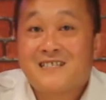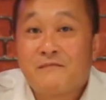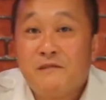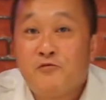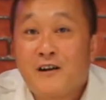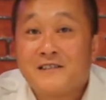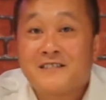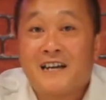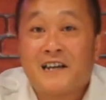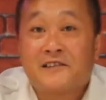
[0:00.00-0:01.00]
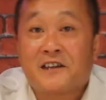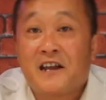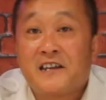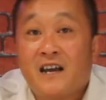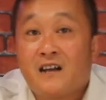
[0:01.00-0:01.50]
tapi bukan cahaya
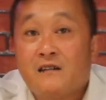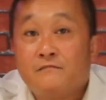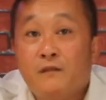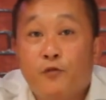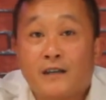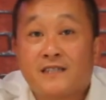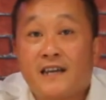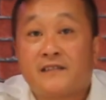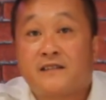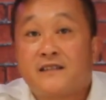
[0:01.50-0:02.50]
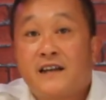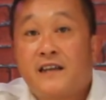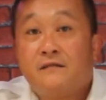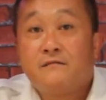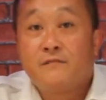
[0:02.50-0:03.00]
terang yang membuat saya
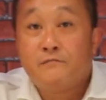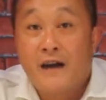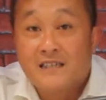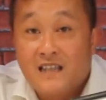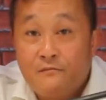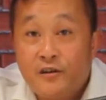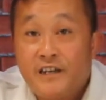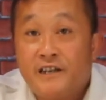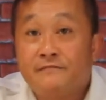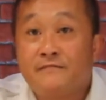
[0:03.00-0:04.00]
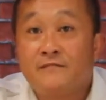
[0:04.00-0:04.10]
tertarik membahas lampu ini